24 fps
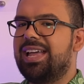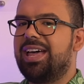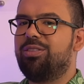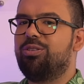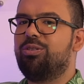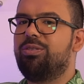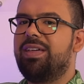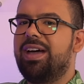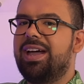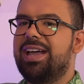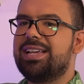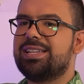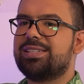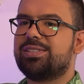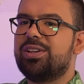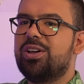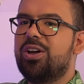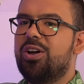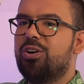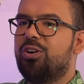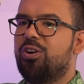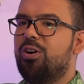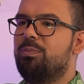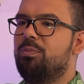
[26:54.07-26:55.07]
la duda es
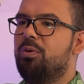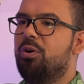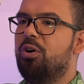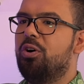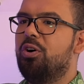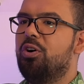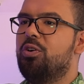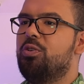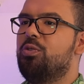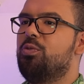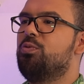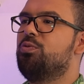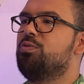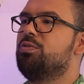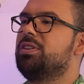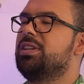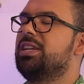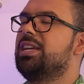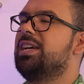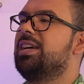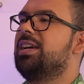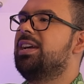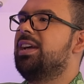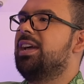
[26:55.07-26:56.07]
como
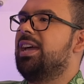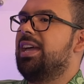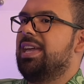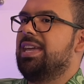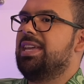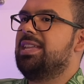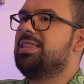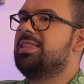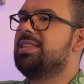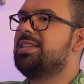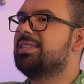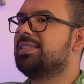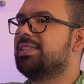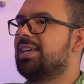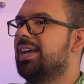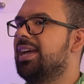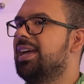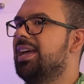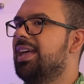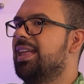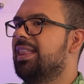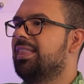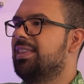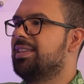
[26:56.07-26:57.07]
un eh,
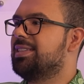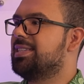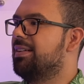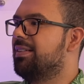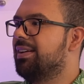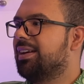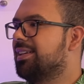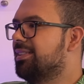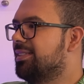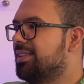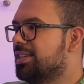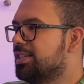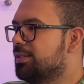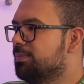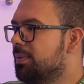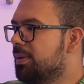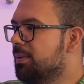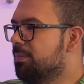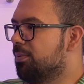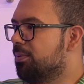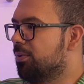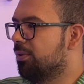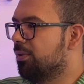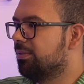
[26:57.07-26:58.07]
índice de saber que estás
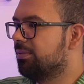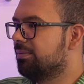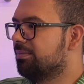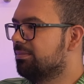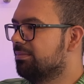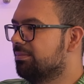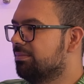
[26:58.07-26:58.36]
vivo.